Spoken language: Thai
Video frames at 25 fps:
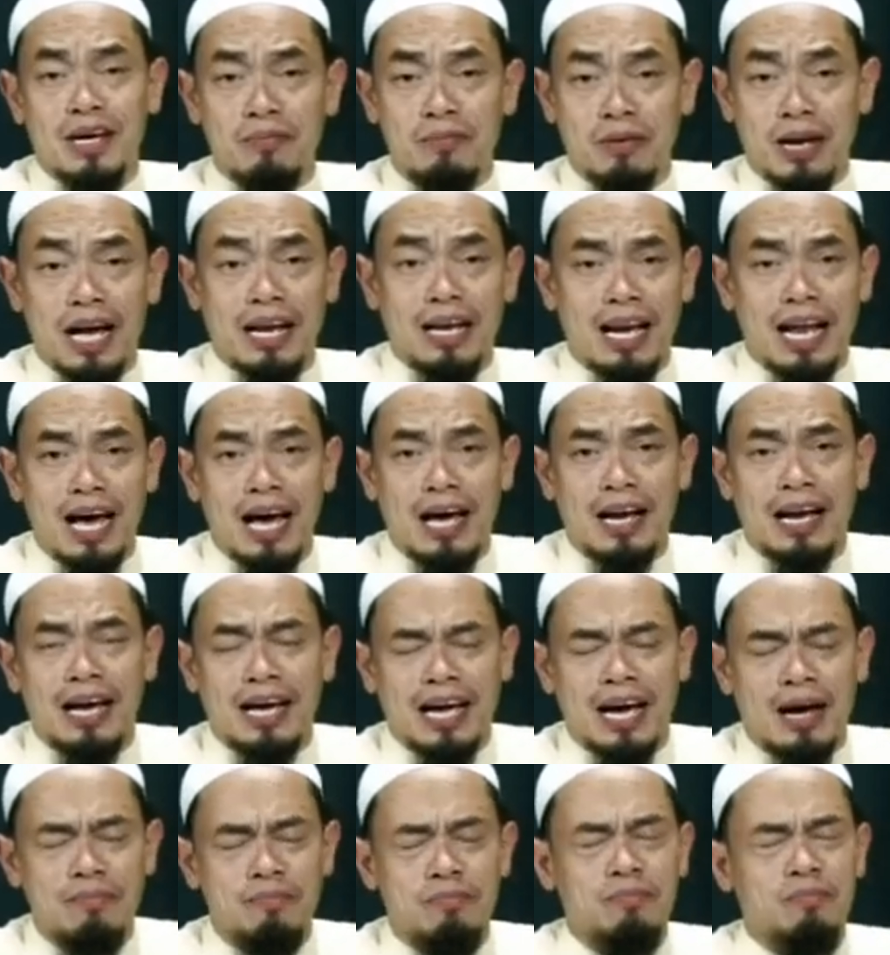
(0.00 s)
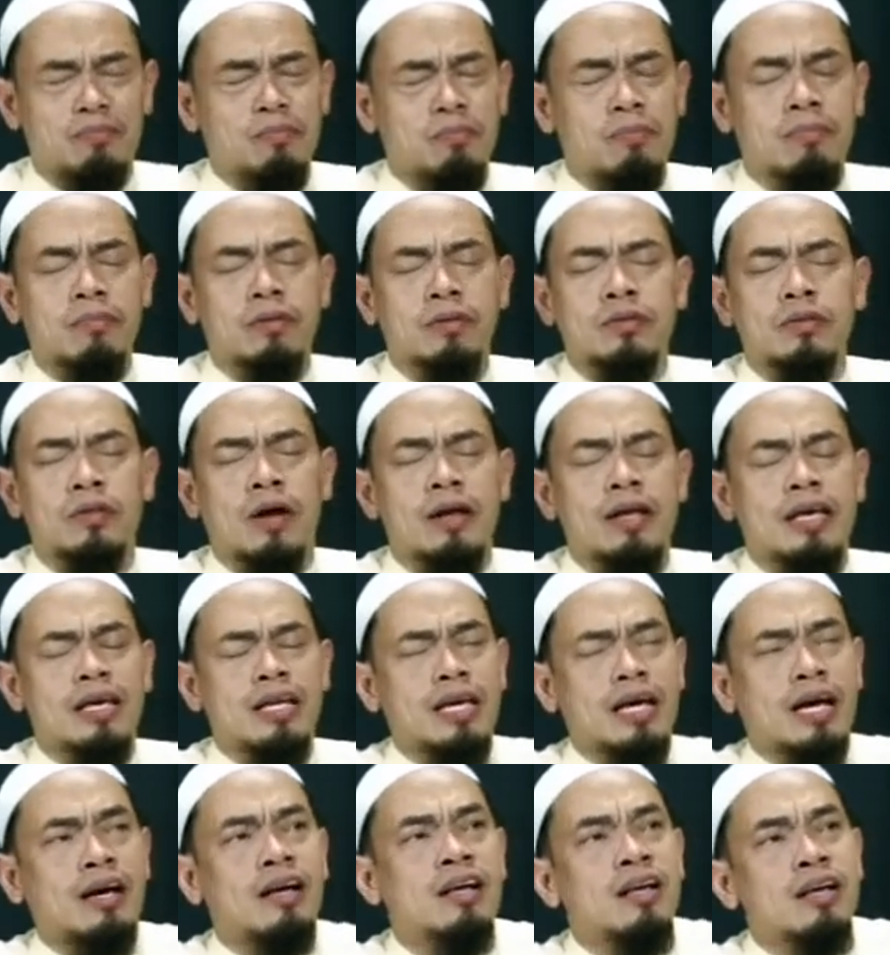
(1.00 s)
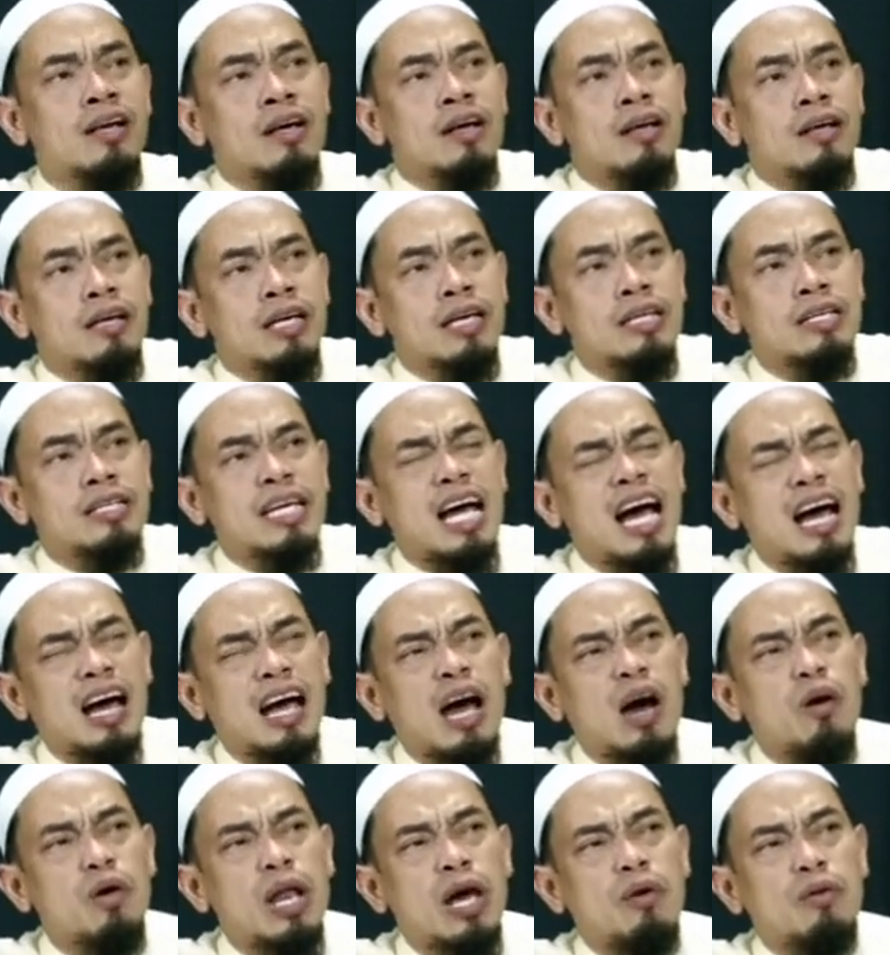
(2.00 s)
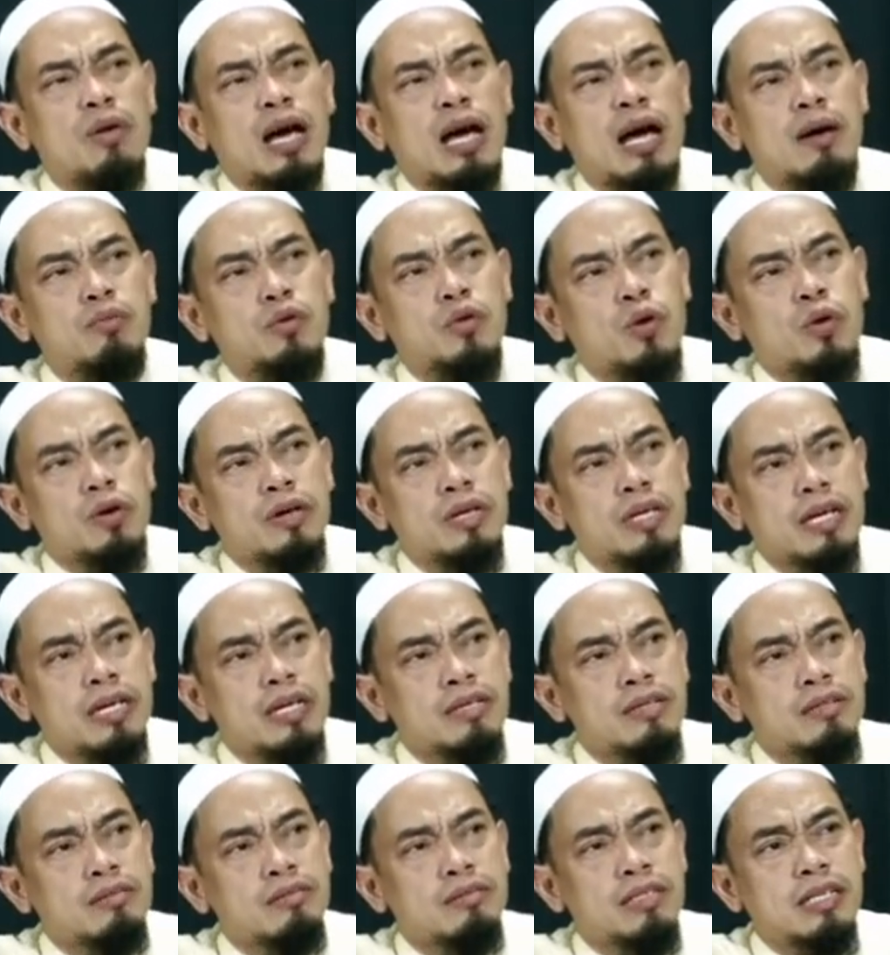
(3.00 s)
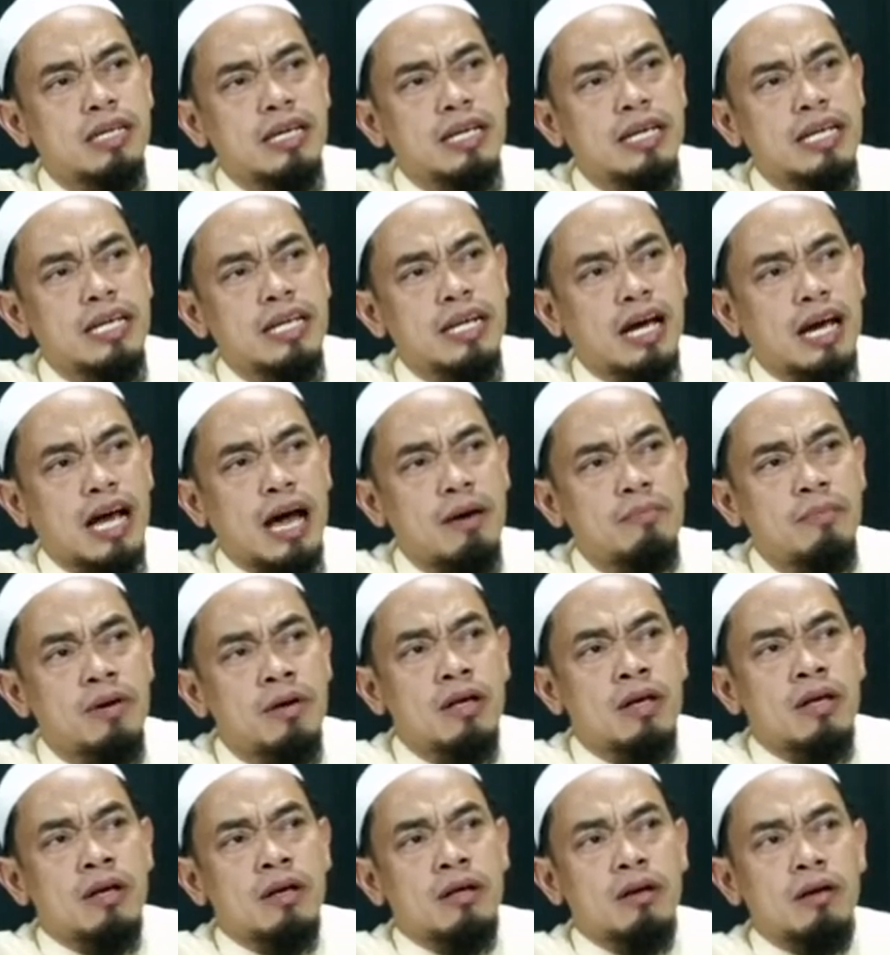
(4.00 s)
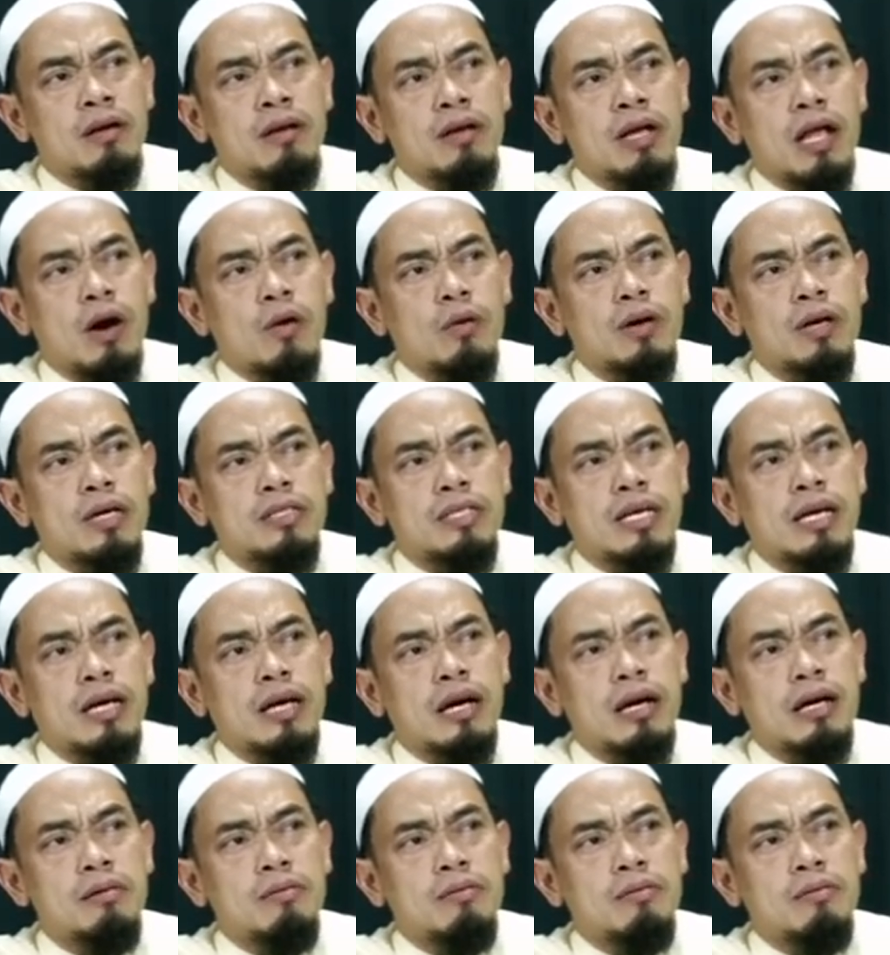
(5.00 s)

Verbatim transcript: พระหัตถ์หน้านะครับตอนนี้เนี่ยอิชาเข้าเร็วนะครับช่วงเดือนนี้นะครับเราก็จะ